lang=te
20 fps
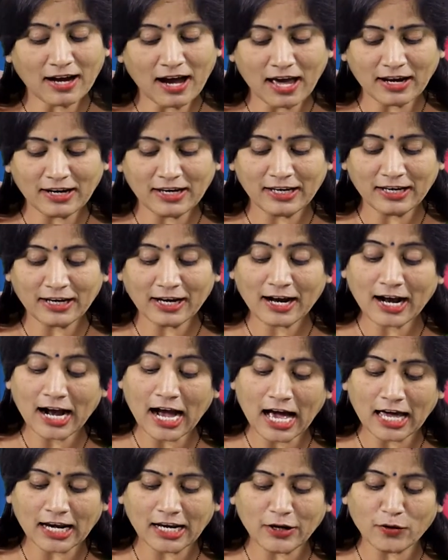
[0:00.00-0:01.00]
కానీ
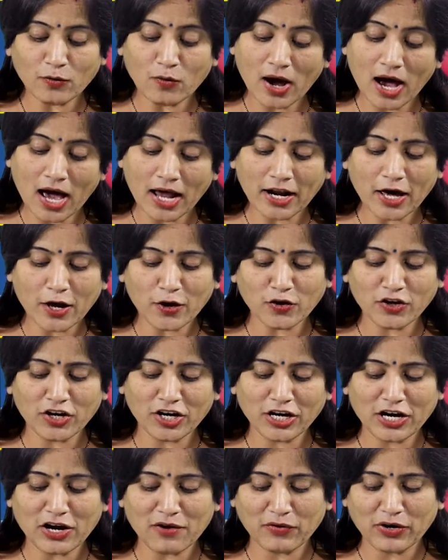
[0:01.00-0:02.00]
కాలేయం
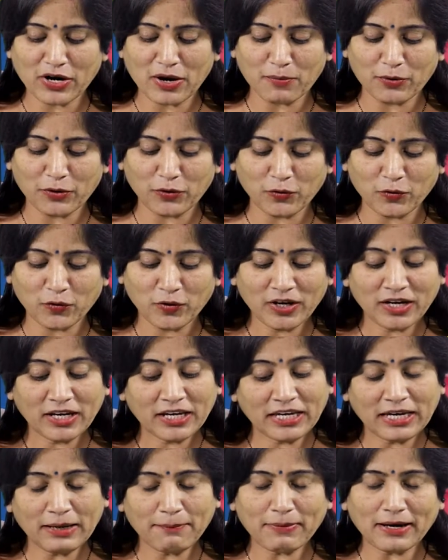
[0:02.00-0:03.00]
అనారోగ్యంగా ఉన్నప్పుడు
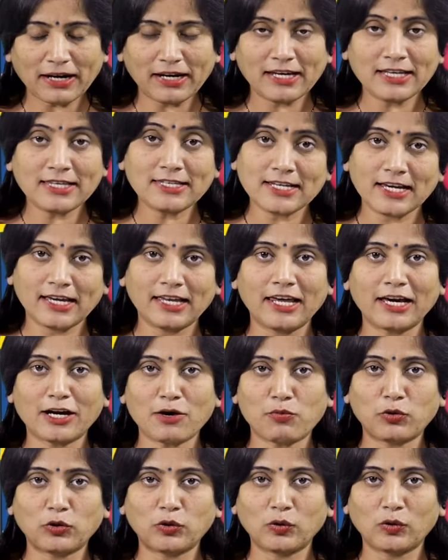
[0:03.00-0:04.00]
ఈ పని
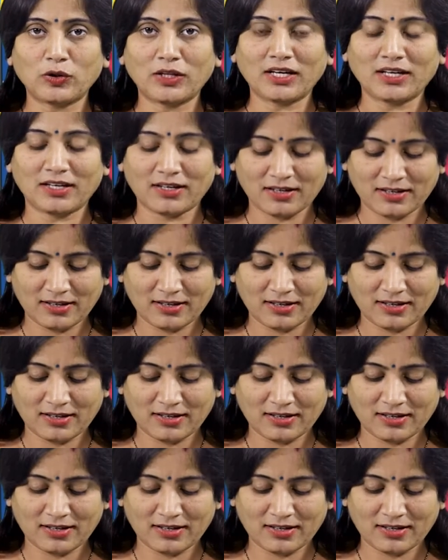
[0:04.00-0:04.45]
చేయలేకపోతుంది